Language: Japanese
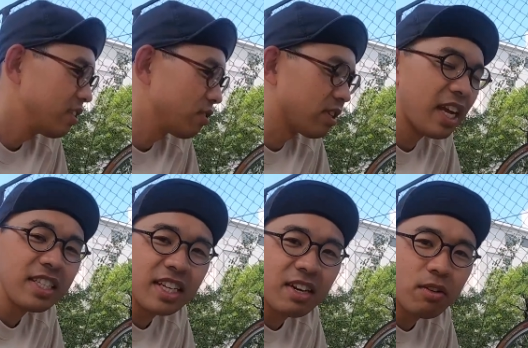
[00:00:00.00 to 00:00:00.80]
ちょっと
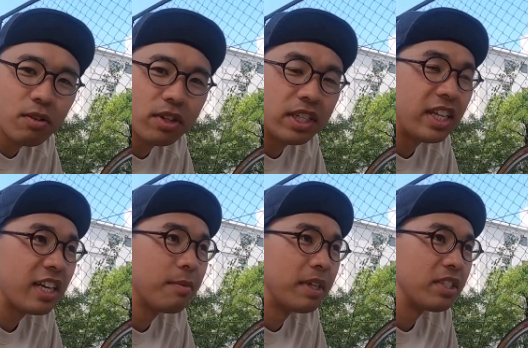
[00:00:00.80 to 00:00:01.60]
段差が多い田
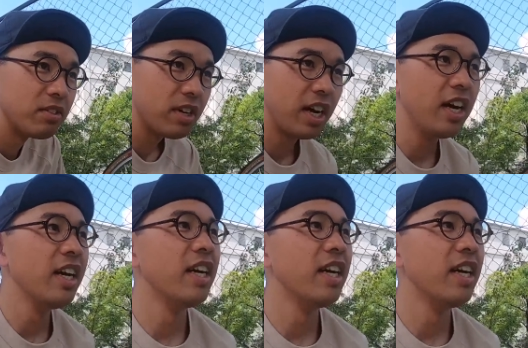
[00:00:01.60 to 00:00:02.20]
舎町とか、